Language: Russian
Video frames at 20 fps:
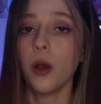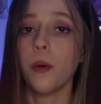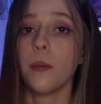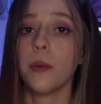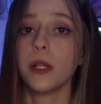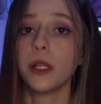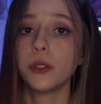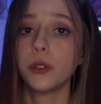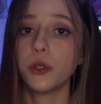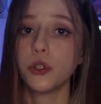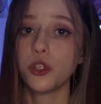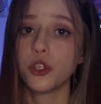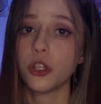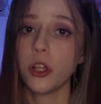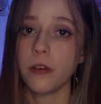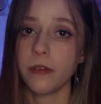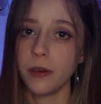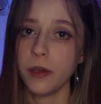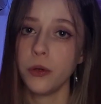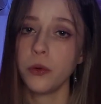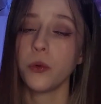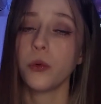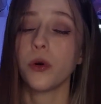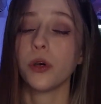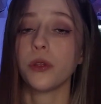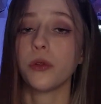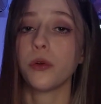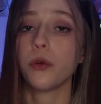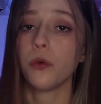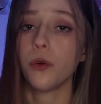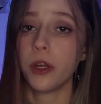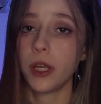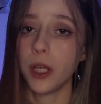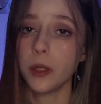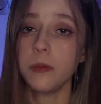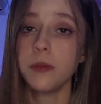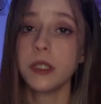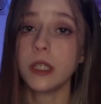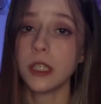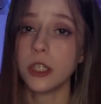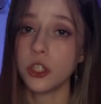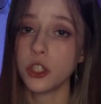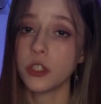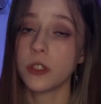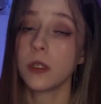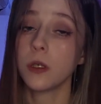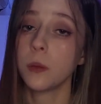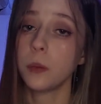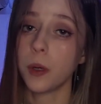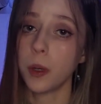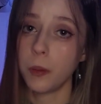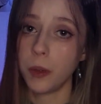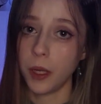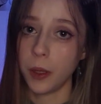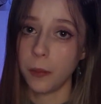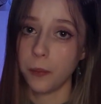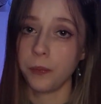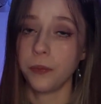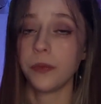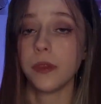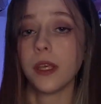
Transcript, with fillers: молодой человек, у которого ряд психических проблем,